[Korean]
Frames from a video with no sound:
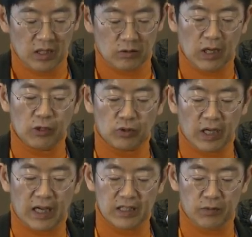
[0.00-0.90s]
그리고
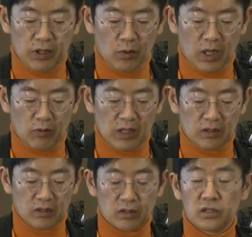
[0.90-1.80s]
한국의 가치 외교라고
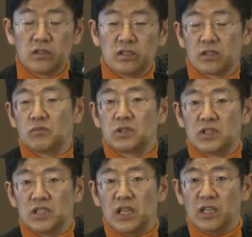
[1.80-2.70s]
하는 것은 지금부터
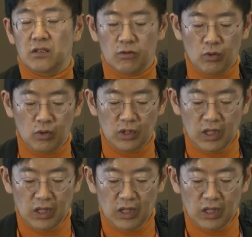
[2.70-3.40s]
시작인 거고